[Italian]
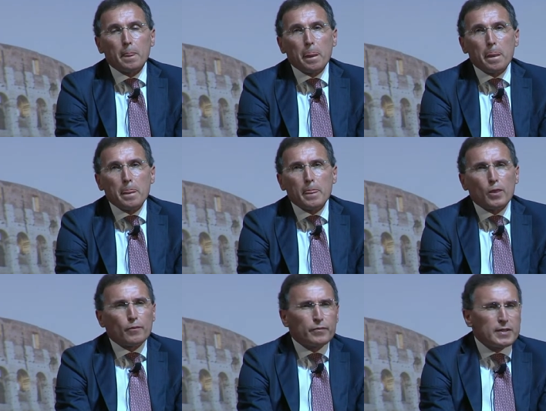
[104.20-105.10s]

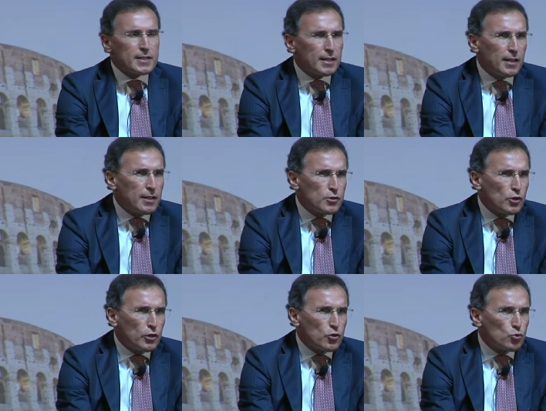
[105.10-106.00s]
non vinse le elezioni
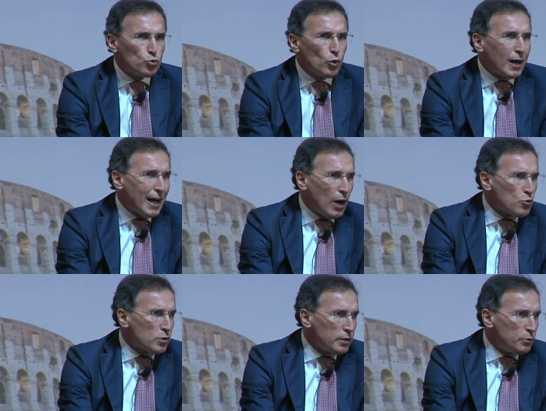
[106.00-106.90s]
nessuno a
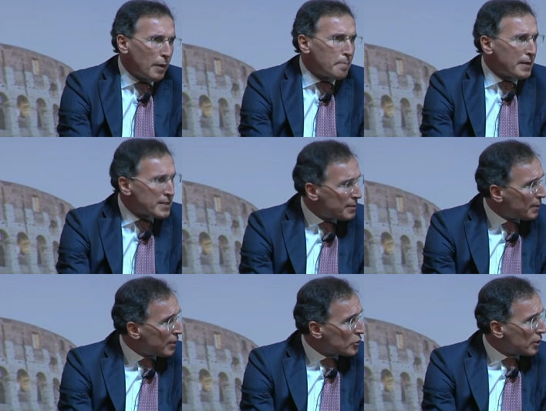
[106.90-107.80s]
causa di una pessima
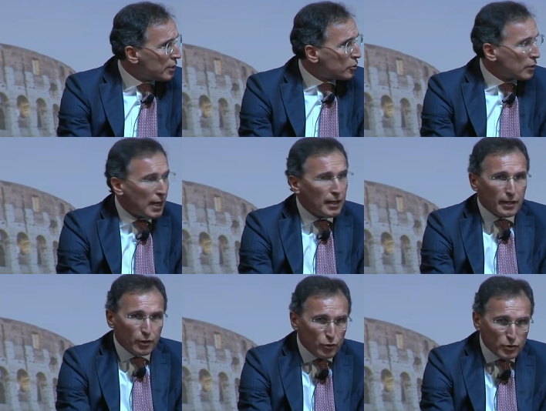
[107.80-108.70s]
legge elettorale
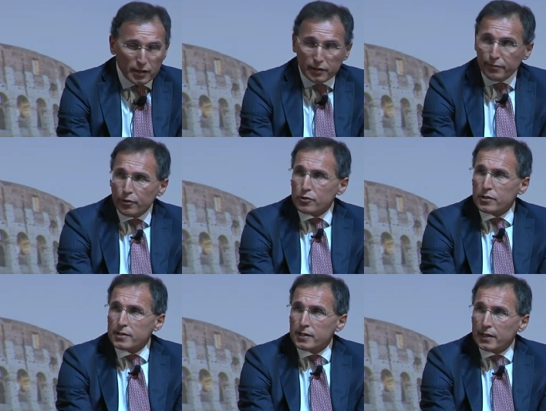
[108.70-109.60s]
che nonostante fosse
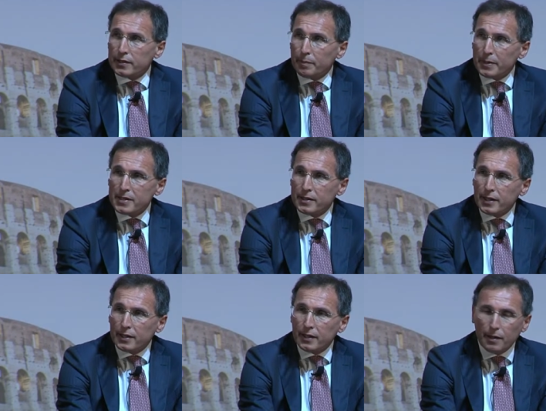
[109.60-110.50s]
stata
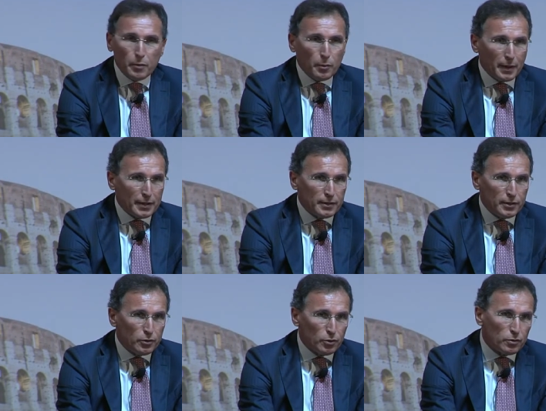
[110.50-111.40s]
presentata dal mio
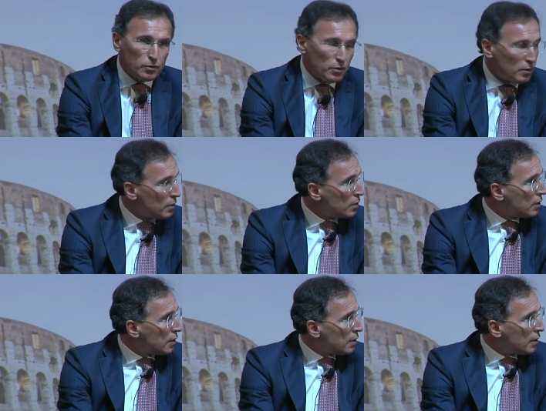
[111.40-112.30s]
partito
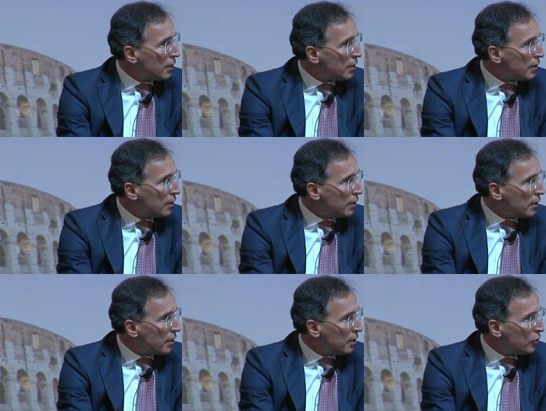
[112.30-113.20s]
eh,
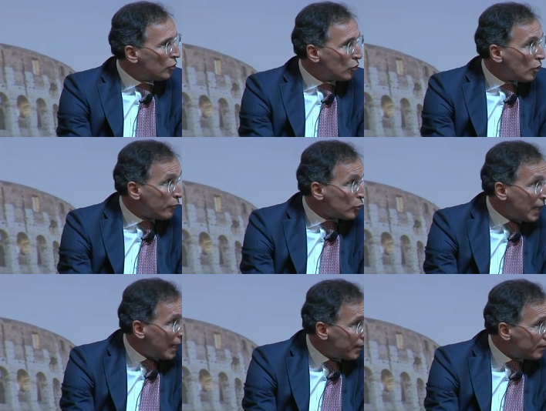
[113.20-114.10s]
io non
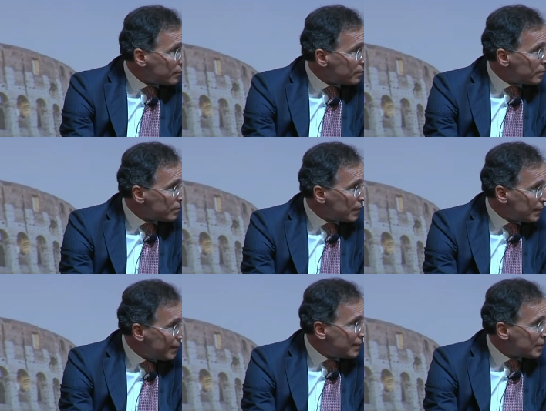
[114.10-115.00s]
votai e
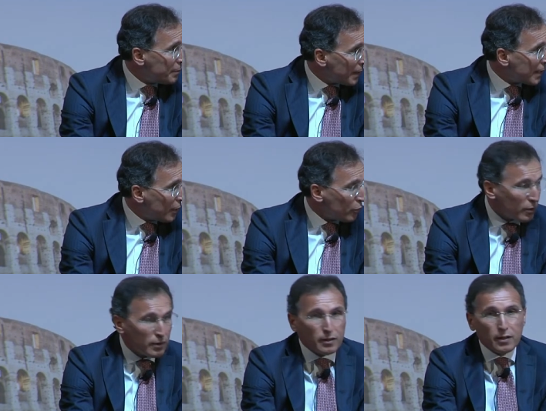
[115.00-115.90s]
dissi perché non,
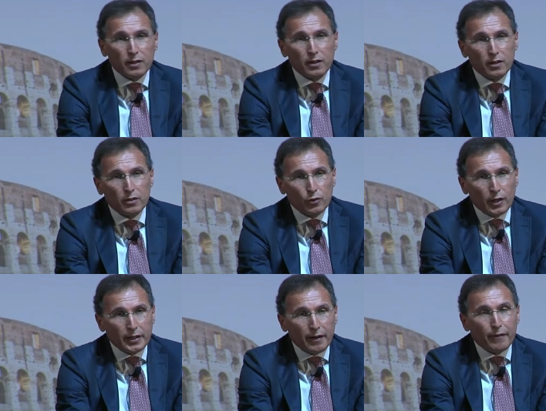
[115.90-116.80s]
non
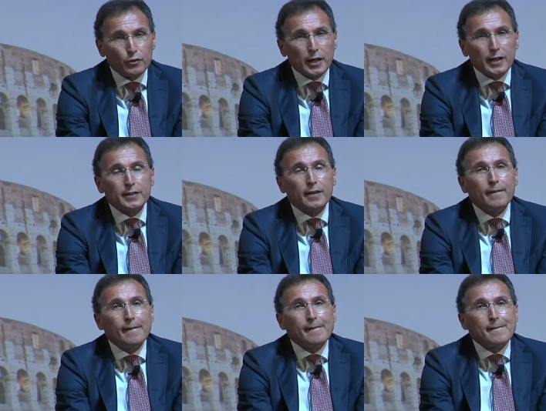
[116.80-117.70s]
andava votata.
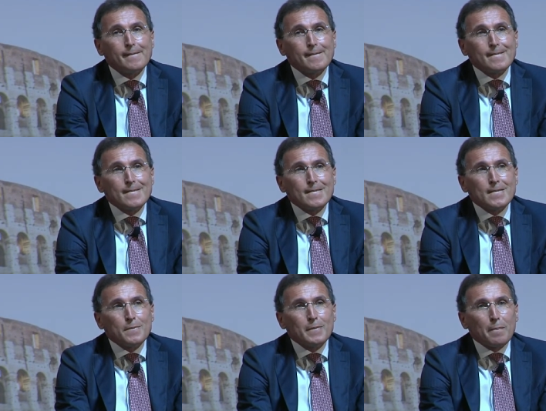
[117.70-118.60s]

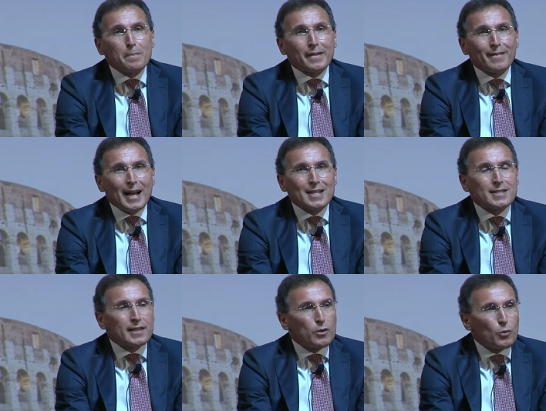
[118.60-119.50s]
Ma prevalse in quel